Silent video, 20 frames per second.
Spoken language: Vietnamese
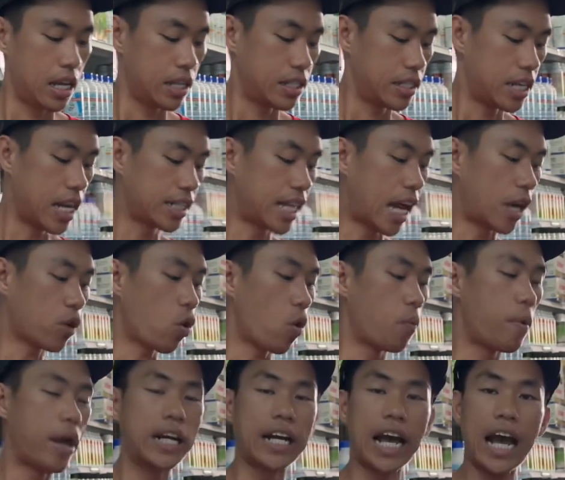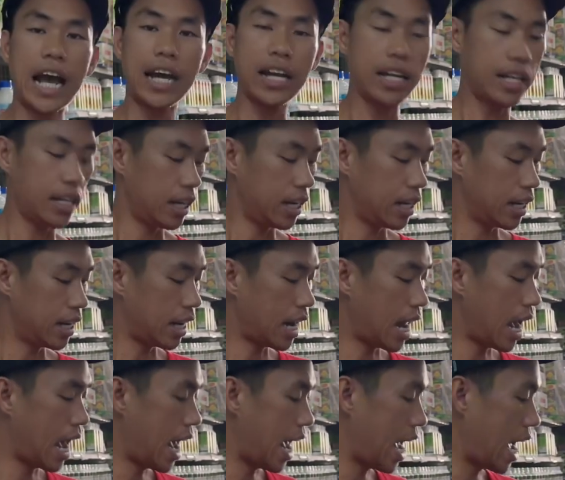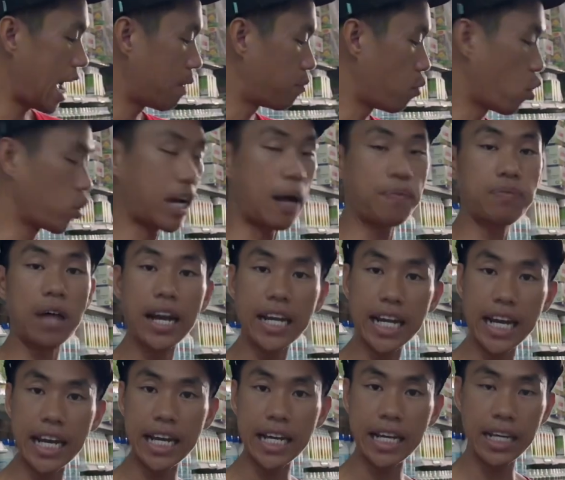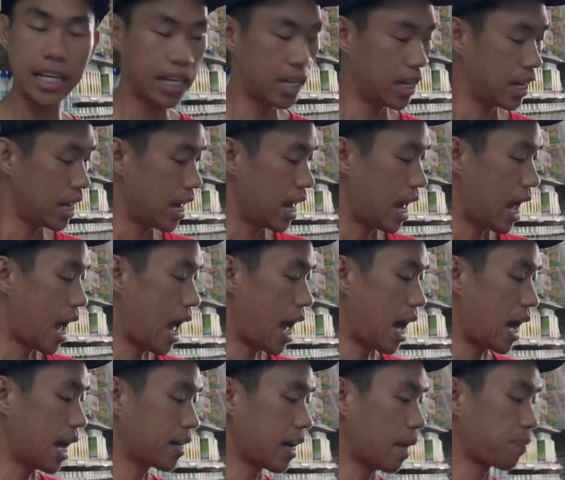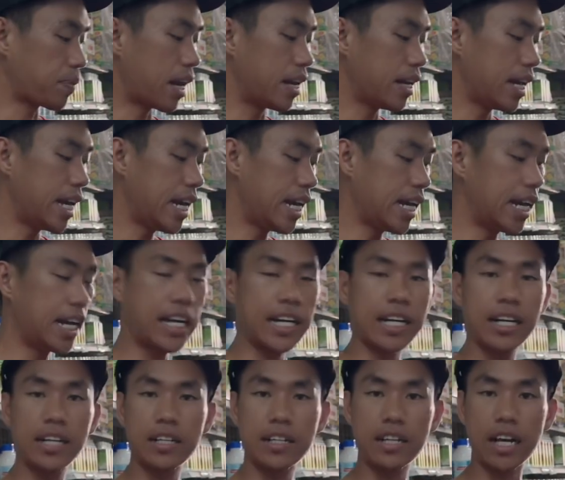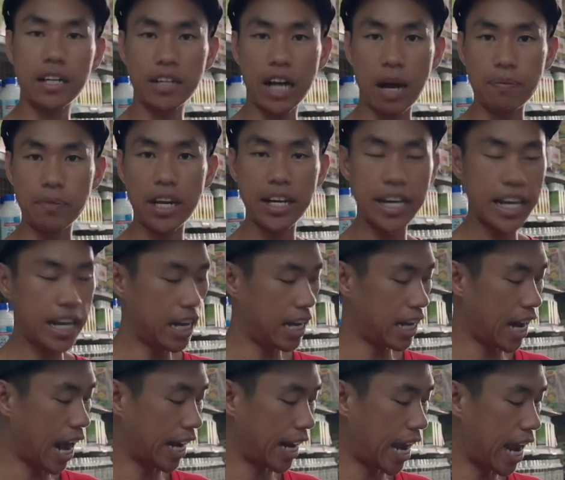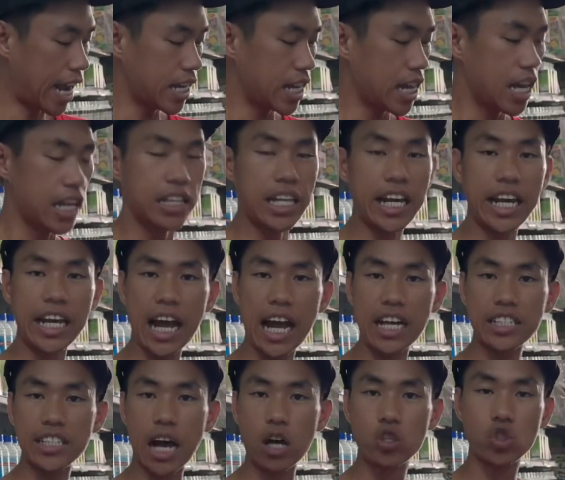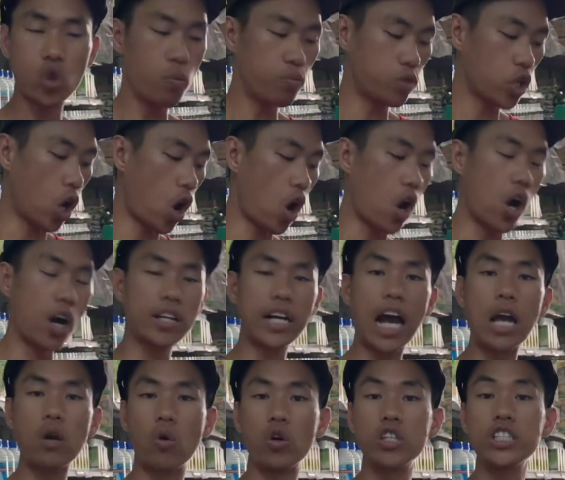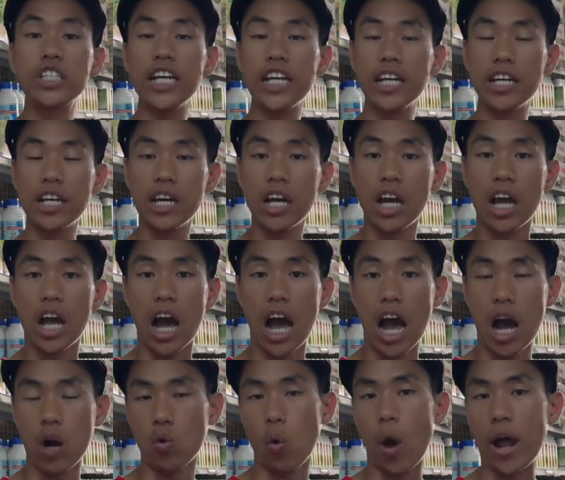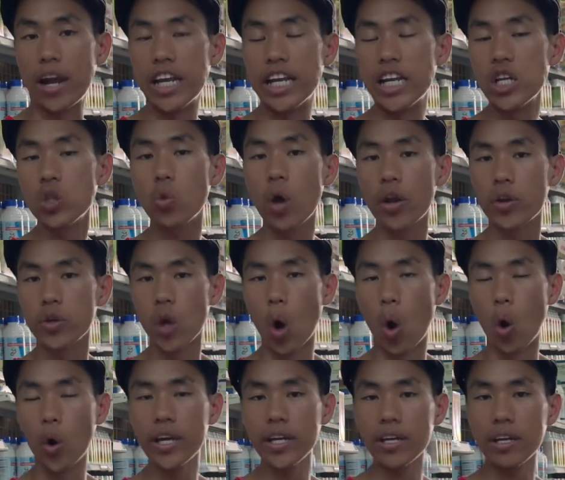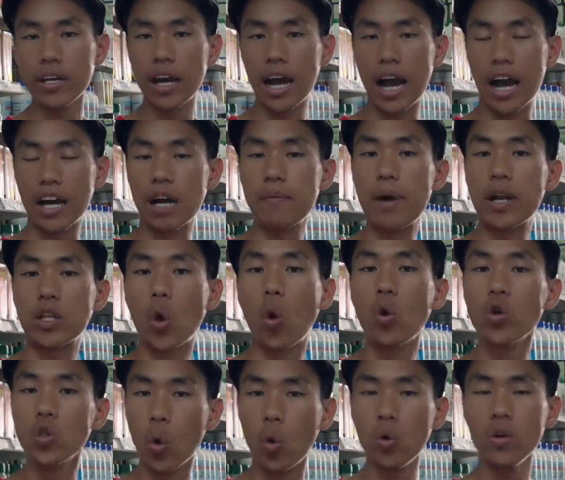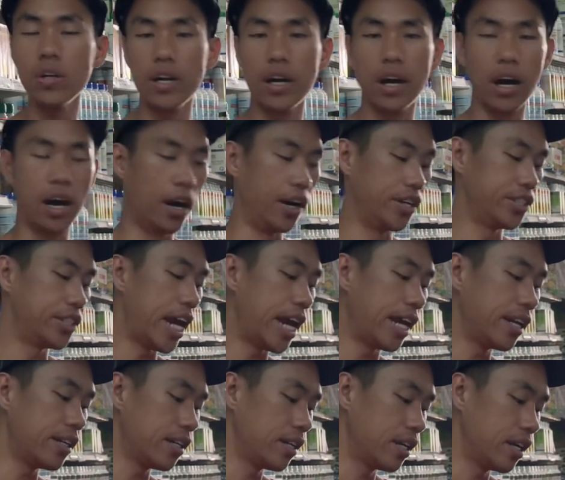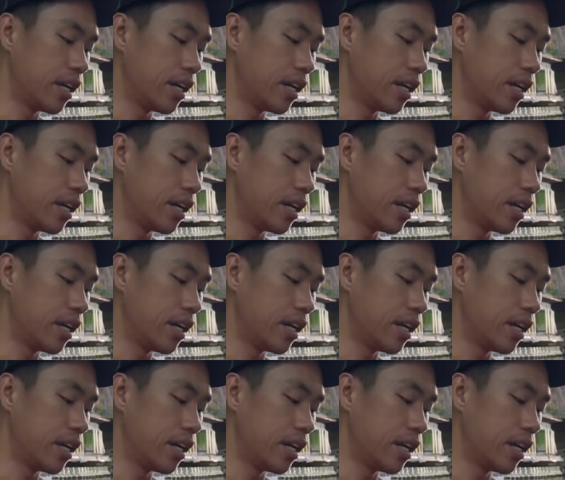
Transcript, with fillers: trên tay của mình ấy là một cặp thần y à, cặp thần y cặp thần y này ấy thì à, sẽ giúp cho cây của anh chị à, quản lý tuyệt đối à, các bệnh thú nhún ở trên